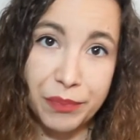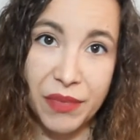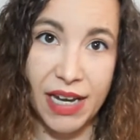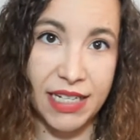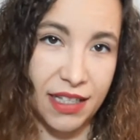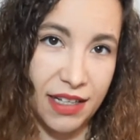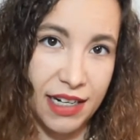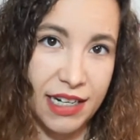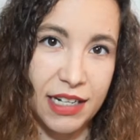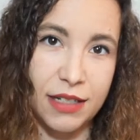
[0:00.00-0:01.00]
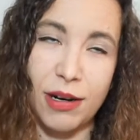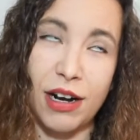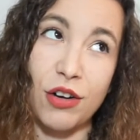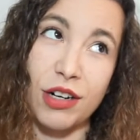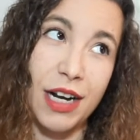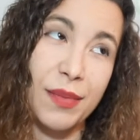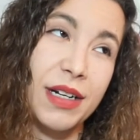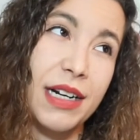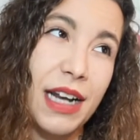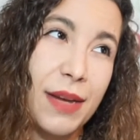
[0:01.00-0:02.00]
de Cassandra Clare, no,
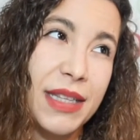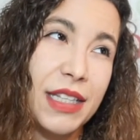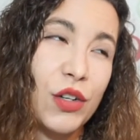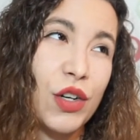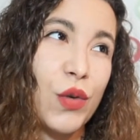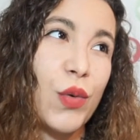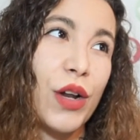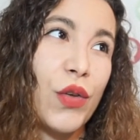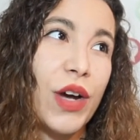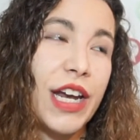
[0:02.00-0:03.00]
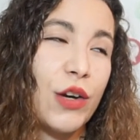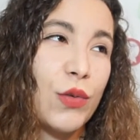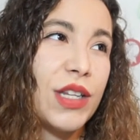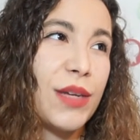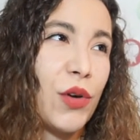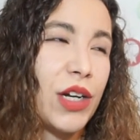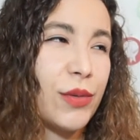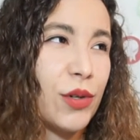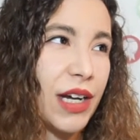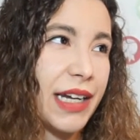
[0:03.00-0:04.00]
realmente no recuerdo el último
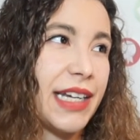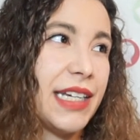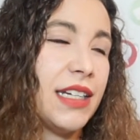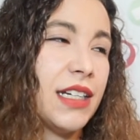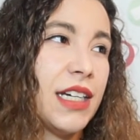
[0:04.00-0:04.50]
libro que leí